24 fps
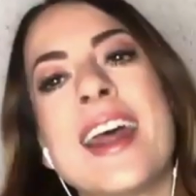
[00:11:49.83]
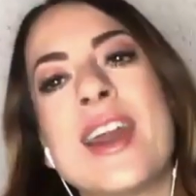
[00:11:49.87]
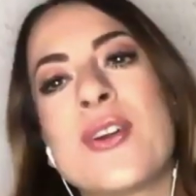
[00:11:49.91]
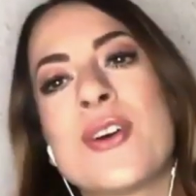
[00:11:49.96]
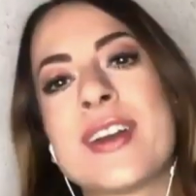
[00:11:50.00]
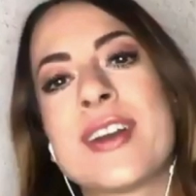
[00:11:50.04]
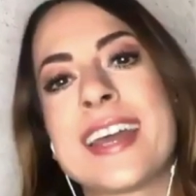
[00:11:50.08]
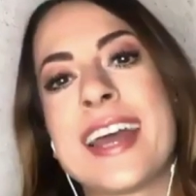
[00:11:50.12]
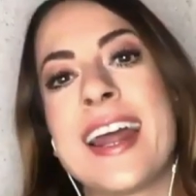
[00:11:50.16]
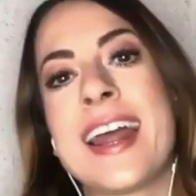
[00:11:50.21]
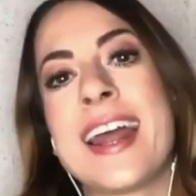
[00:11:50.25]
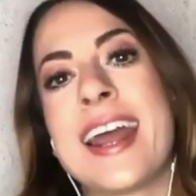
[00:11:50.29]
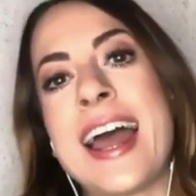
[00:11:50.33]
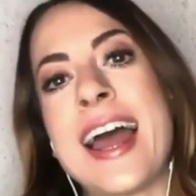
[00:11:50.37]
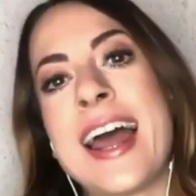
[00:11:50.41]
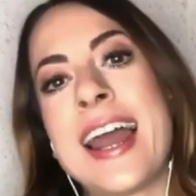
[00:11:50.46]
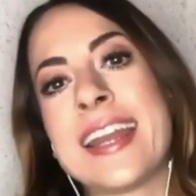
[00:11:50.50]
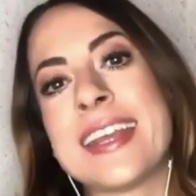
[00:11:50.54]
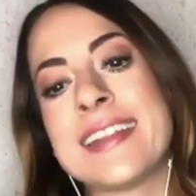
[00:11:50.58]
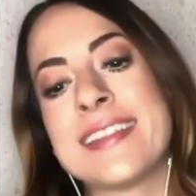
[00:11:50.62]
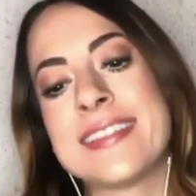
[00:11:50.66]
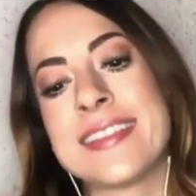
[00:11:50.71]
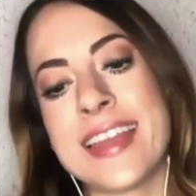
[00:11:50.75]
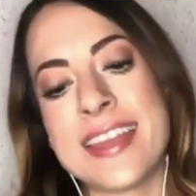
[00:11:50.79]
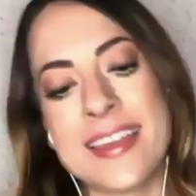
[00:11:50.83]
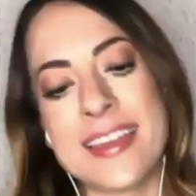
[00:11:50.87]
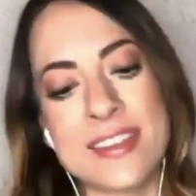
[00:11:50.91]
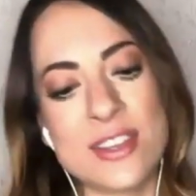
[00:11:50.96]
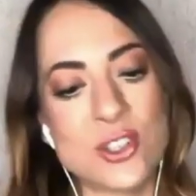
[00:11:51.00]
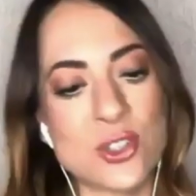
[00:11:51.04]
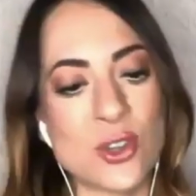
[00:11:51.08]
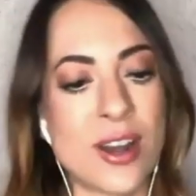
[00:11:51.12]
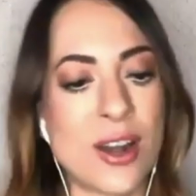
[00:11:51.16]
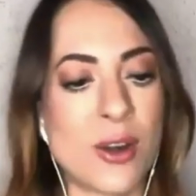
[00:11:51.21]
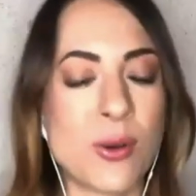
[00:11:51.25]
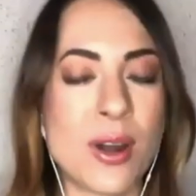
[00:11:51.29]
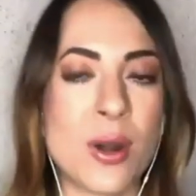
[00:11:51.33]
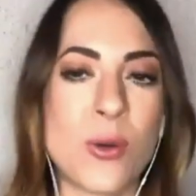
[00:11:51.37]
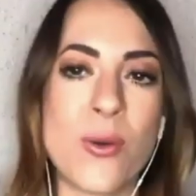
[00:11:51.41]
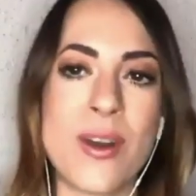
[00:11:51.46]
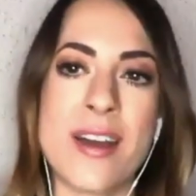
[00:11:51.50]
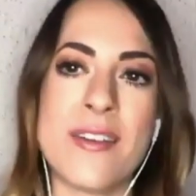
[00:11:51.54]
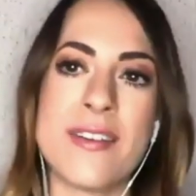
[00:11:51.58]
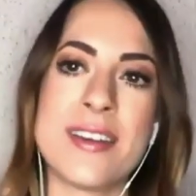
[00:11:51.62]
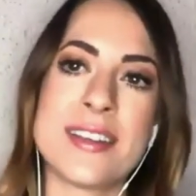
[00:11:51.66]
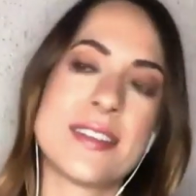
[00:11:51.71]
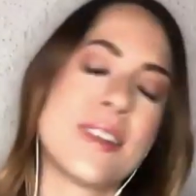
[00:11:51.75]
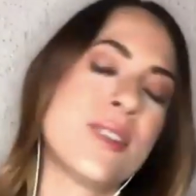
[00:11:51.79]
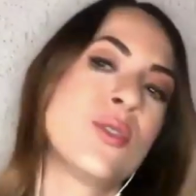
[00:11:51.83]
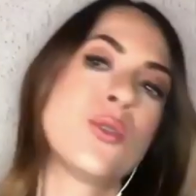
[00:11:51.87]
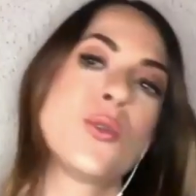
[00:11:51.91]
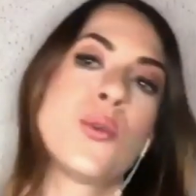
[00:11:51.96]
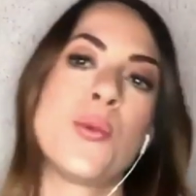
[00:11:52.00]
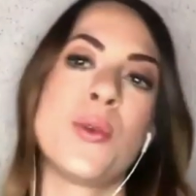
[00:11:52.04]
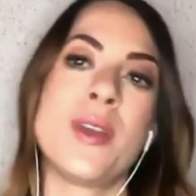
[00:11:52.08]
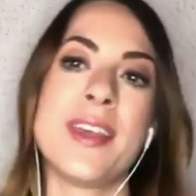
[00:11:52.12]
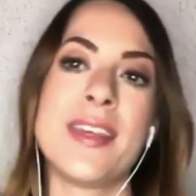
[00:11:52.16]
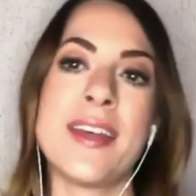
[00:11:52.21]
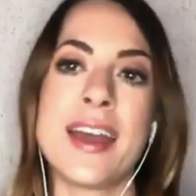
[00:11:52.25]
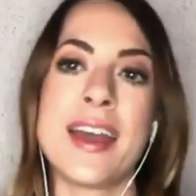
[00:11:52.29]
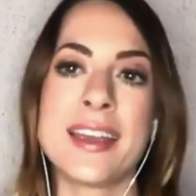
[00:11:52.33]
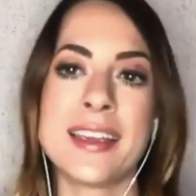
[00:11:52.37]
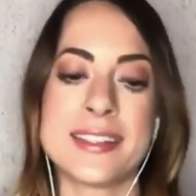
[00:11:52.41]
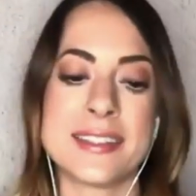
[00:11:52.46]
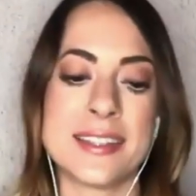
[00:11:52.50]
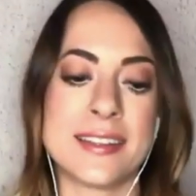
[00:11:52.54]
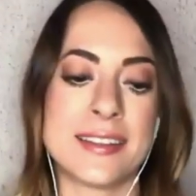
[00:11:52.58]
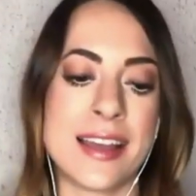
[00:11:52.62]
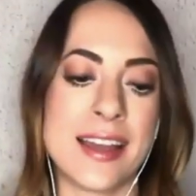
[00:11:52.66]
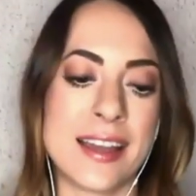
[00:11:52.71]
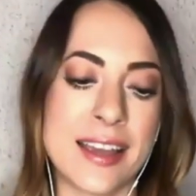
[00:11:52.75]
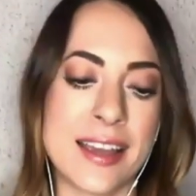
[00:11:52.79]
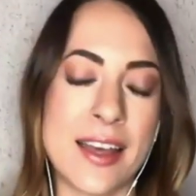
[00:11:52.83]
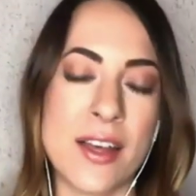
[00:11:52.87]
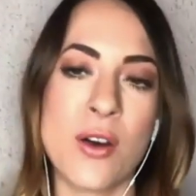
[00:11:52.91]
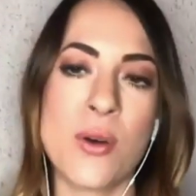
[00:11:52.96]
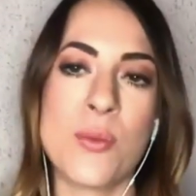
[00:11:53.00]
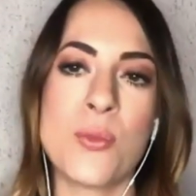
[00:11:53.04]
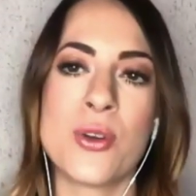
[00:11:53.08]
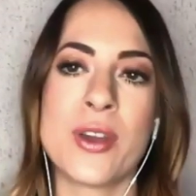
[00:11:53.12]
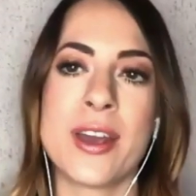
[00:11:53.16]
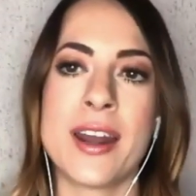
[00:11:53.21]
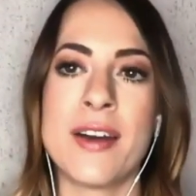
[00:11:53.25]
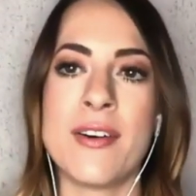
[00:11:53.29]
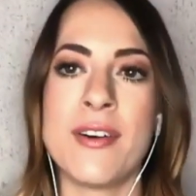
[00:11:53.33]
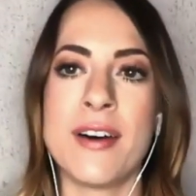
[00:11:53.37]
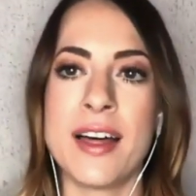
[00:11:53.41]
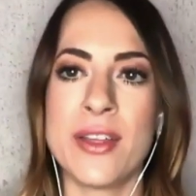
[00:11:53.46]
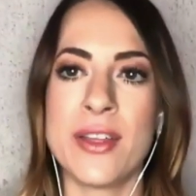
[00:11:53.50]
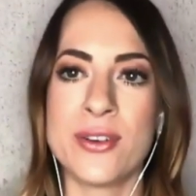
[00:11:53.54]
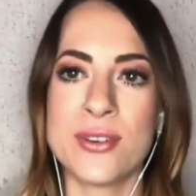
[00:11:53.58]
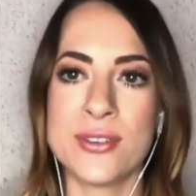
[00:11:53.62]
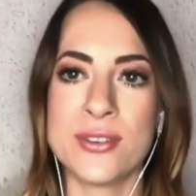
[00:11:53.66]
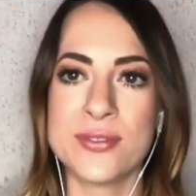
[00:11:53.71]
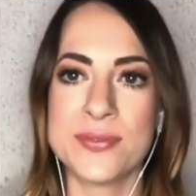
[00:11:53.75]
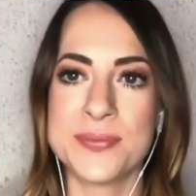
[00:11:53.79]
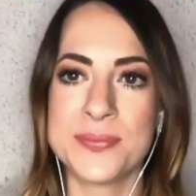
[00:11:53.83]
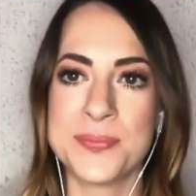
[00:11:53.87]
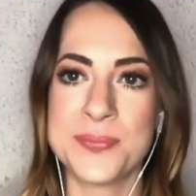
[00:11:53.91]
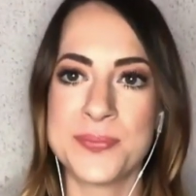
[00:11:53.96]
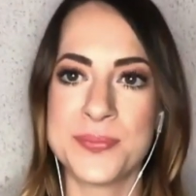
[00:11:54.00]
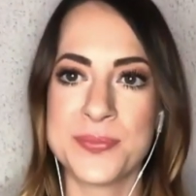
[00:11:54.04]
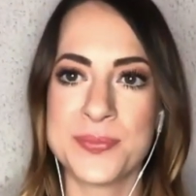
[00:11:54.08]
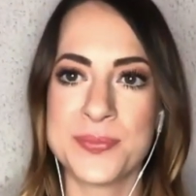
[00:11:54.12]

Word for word: ¿Algo que alguien te haya dicho algo alguna vez en tu vida y que se te haya quedado muy grabado?